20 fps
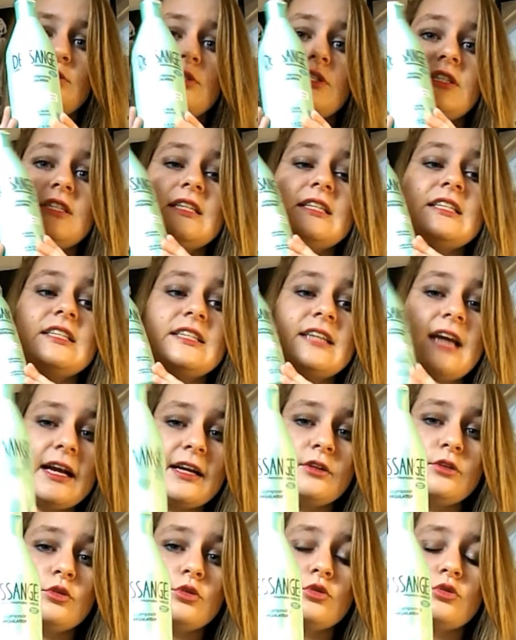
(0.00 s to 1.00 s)
chez
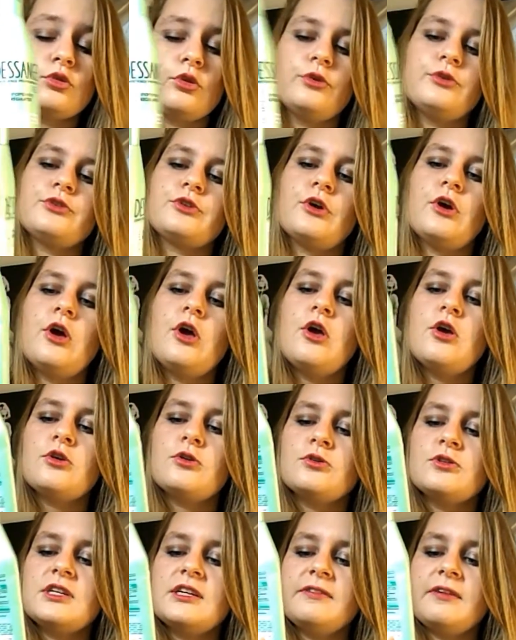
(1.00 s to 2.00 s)
Jacques Desange
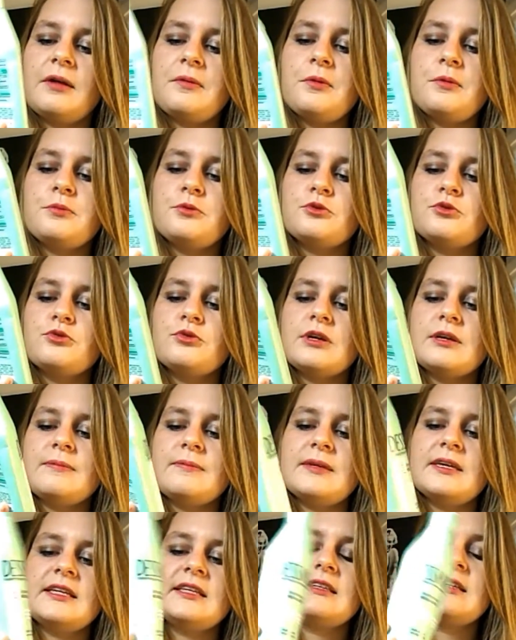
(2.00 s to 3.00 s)
que j'ai vraiment beaucoup
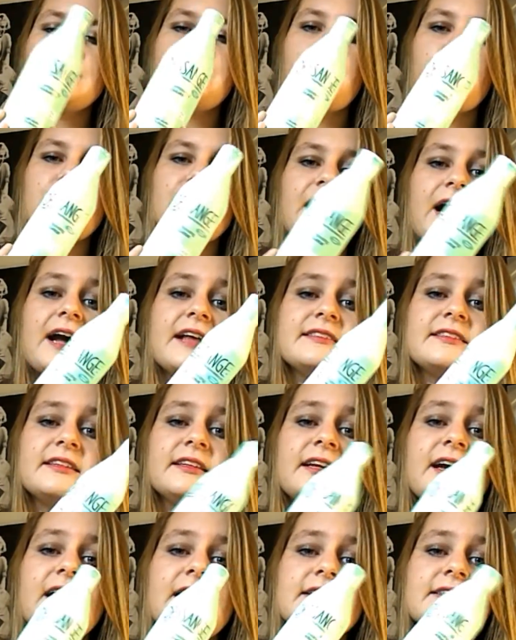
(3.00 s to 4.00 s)
aimé qui est pour les
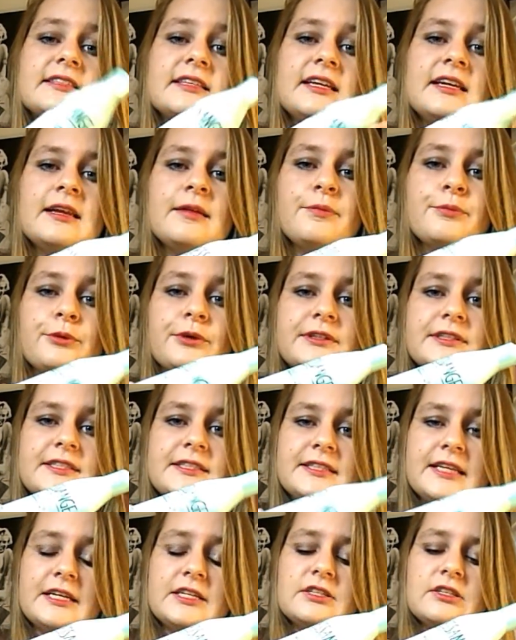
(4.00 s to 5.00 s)
racines grasses et les pointes
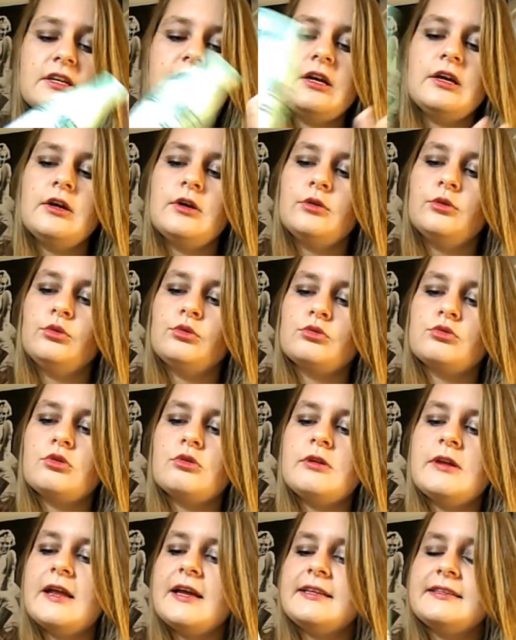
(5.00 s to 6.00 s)
sèches. Donc
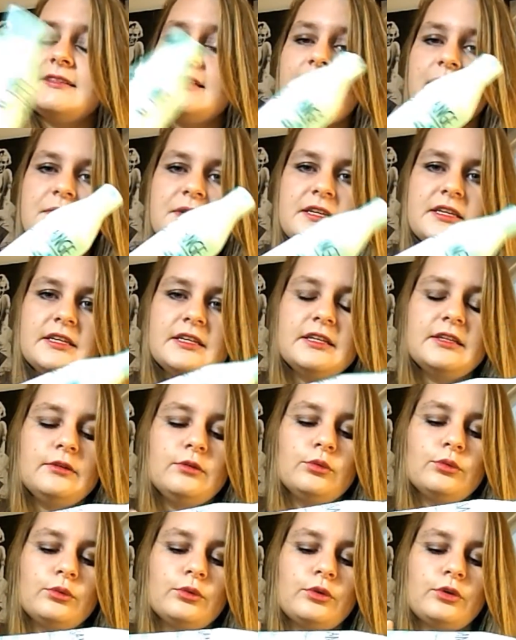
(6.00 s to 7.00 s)
celui-là est terminé,
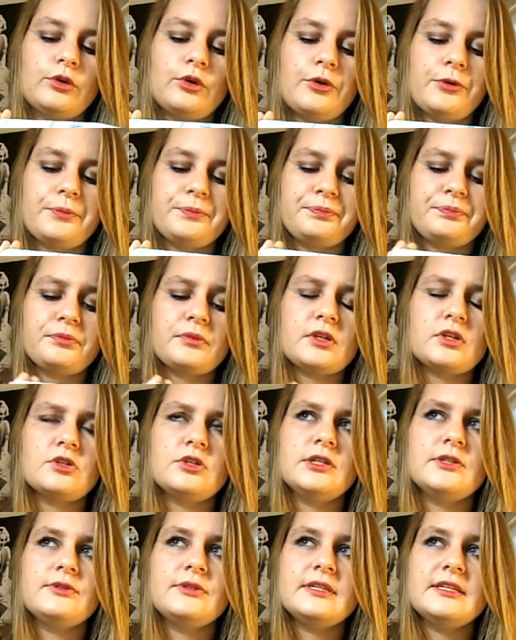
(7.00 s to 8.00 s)
donc euh,
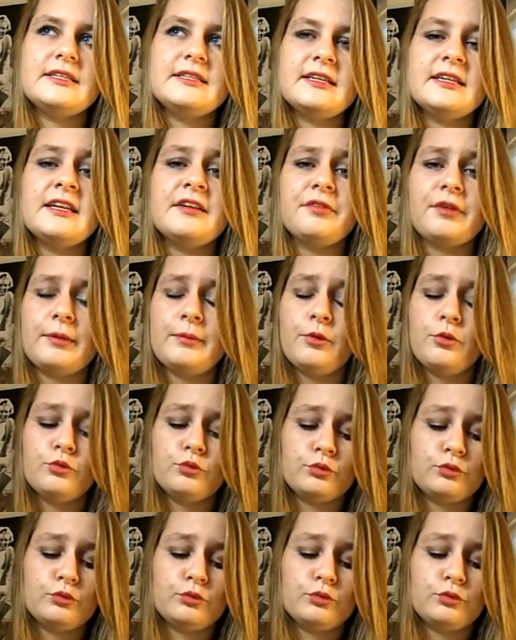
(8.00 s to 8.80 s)
je l'ai utilisé il y a vraiment